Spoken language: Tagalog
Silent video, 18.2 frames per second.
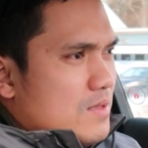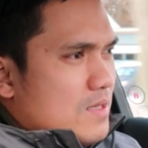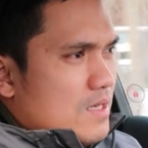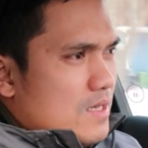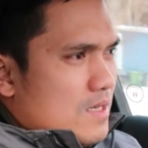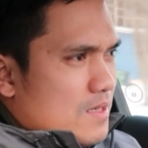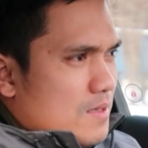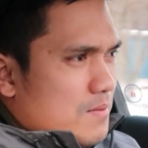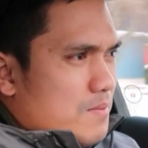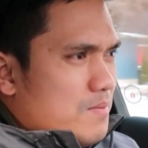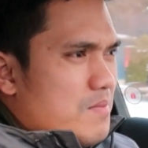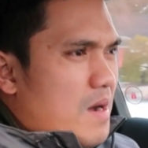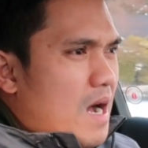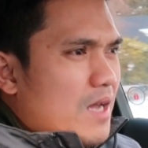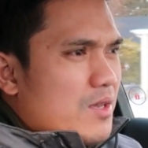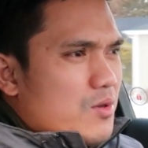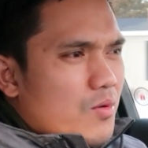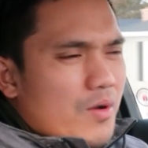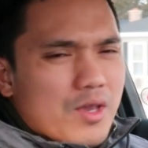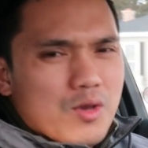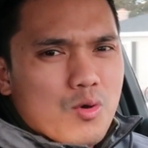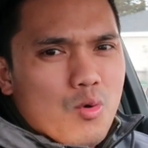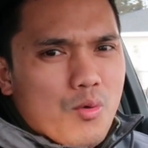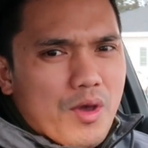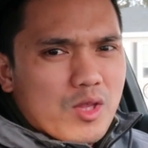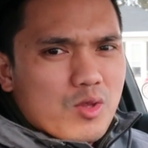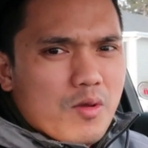na bakit mo nga
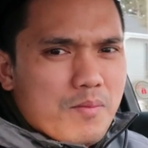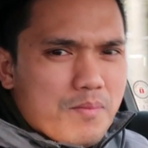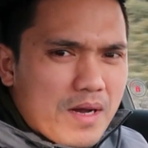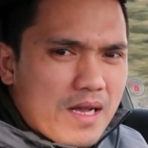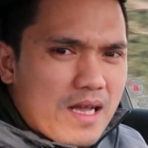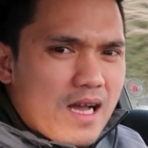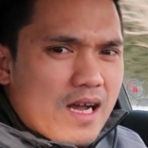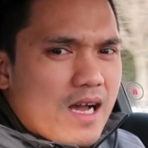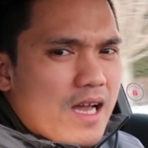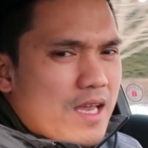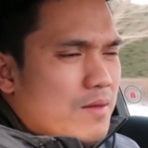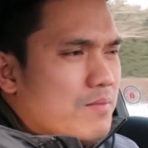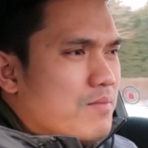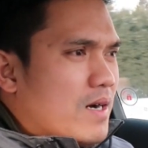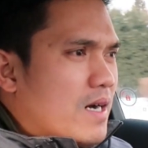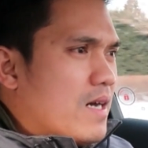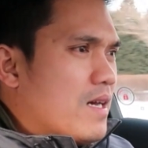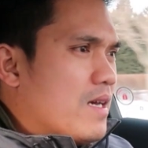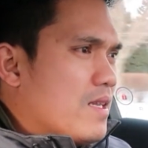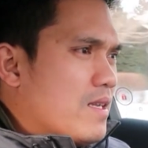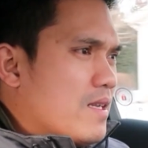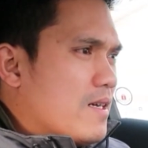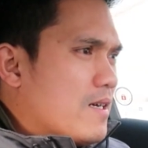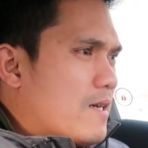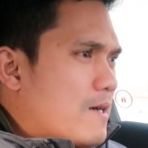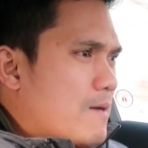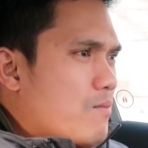ikukwento yung pagkakaiba
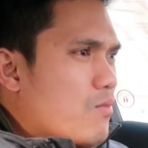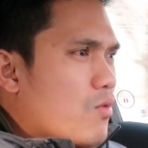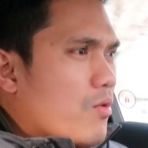ng uh,